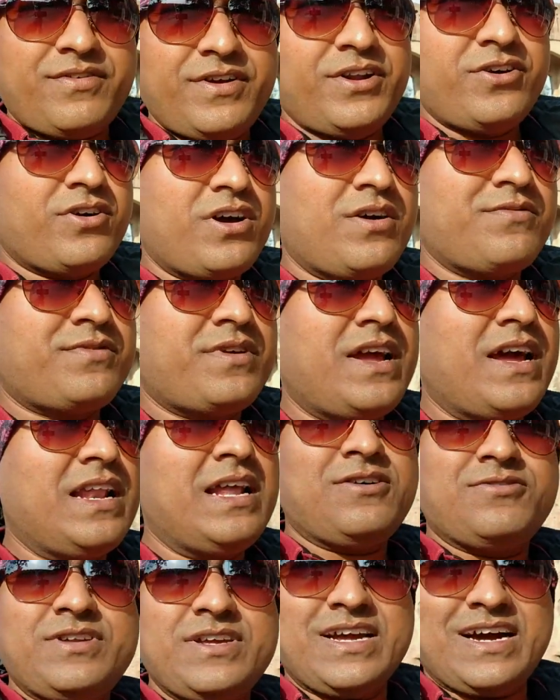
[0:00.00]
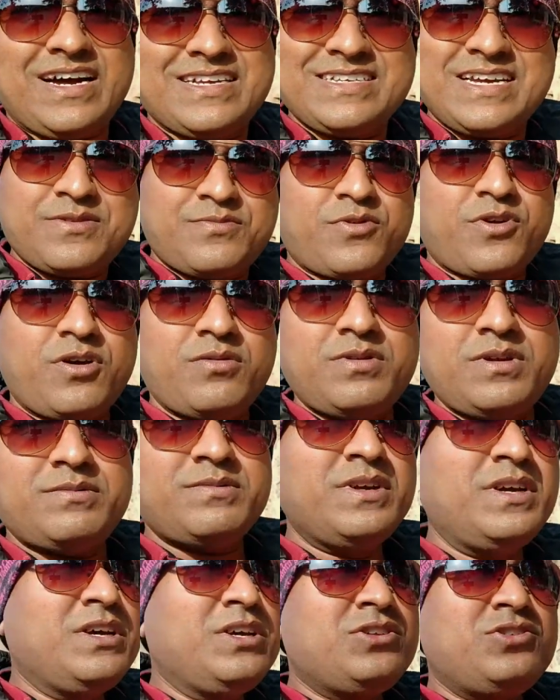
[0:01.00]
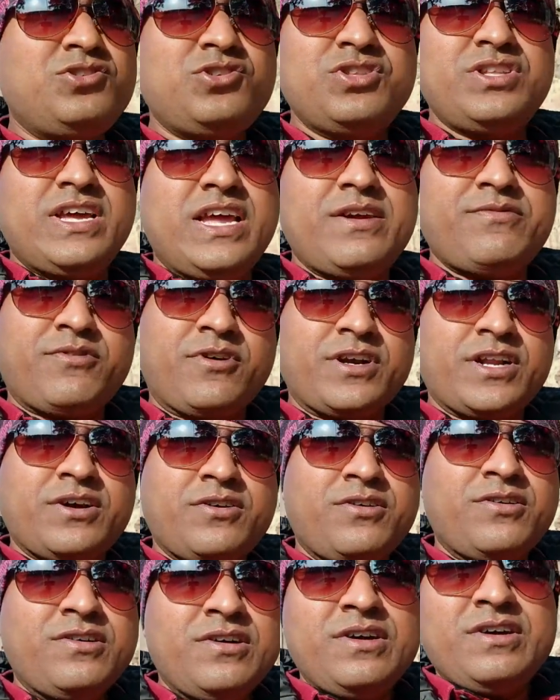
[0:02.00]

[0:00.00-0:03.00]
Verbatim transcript: ভিডিওগ্রাফি অ্যালাউ নেই হাজার প্রবলেম যদি এই ফোটেও